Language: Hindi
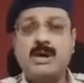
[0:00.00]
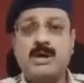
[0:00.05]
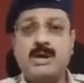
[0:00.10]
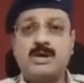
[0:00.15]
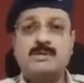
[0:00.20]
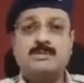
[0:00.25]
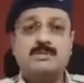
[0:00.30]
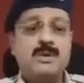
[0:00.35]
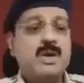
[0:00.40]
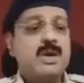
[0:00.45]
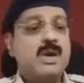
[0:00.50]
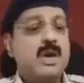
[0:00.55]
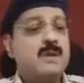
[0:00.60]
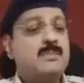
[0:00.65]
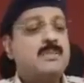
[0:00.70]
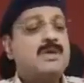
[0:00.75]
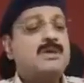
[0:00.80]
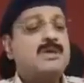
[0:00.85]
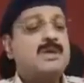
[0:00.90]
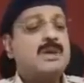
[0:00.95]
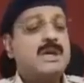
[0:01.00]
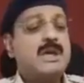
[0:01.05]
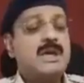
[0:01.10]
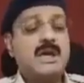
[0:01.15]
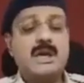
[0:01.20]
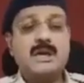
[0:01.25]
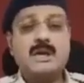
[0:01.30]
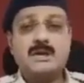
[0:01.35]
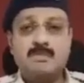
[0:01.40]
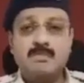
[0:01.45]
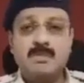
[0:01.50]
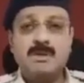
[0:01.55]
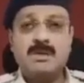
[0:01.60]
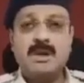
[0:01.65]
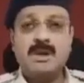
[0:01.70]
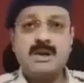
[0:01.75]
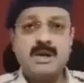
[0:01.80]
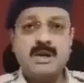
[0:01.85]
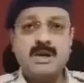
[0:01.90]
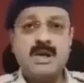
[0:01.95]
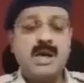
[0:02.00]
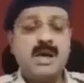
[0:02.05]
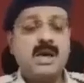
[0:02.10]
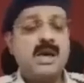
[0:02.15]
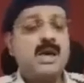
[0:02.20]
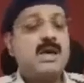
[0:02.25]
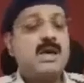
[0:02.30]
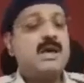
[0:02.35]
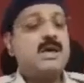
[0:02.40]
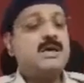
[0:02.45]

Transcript: इसमें एमएचए ने एक नंबर जारी किया है